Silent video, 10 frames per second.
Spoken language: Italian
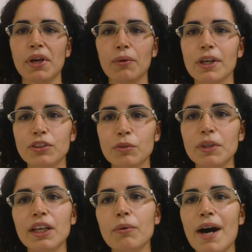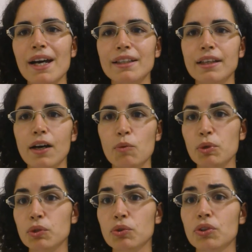Per quanto mi riguarda ho
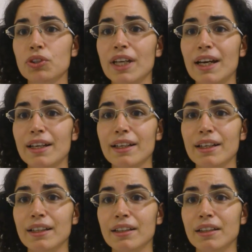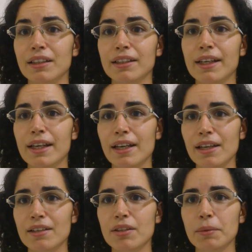potuto notare eh, che
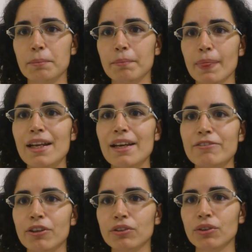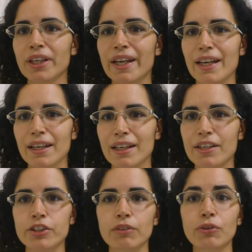ehm, le foto che
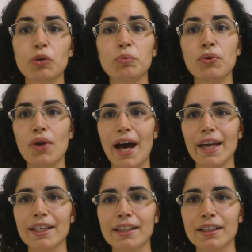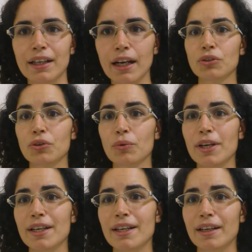ricevono più like sono
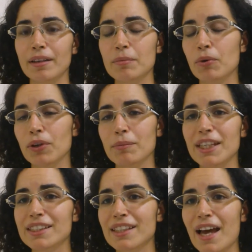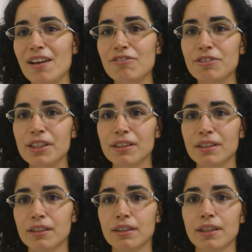quelle, i, bo- i miei selfie